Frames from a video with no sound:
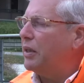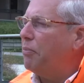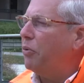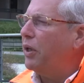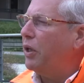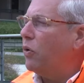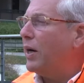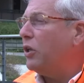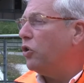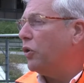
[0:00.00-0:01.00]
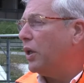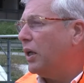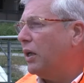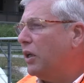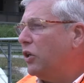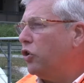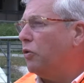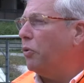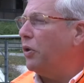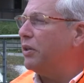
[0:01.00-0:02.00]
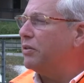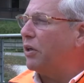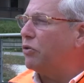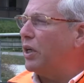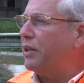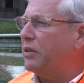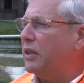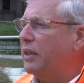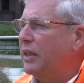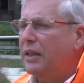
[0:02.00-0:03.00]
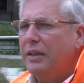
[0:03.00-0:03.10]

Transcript: Después de dos años de no poder desarrollarse,